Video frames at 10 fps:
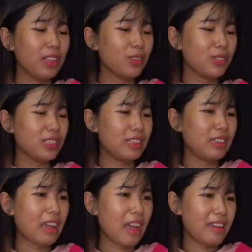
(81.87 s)
Terus di
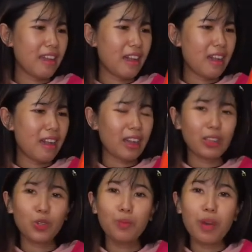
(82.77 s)
sini ada
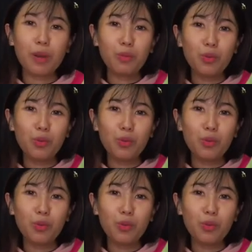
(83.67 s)
ketumbar